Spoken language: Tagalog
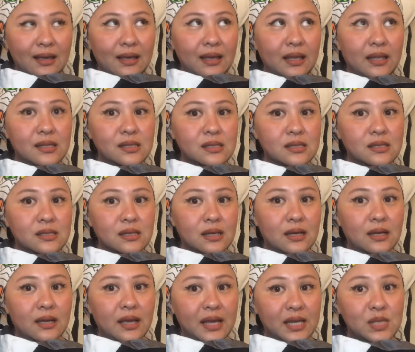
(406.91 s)
It's
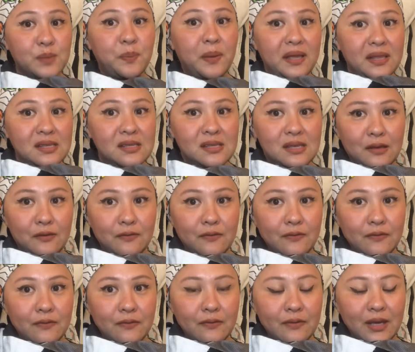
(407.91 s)
expensive.
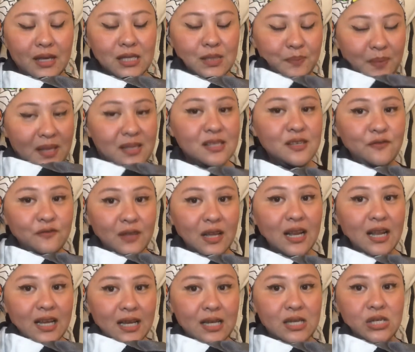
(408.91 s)
Expensive
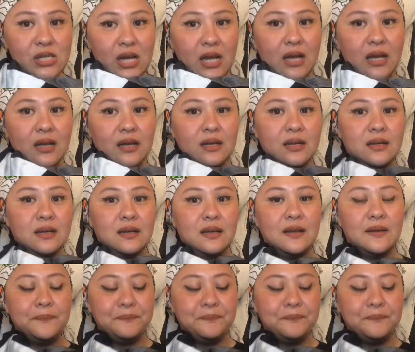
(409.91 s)
talaga siya. Ha?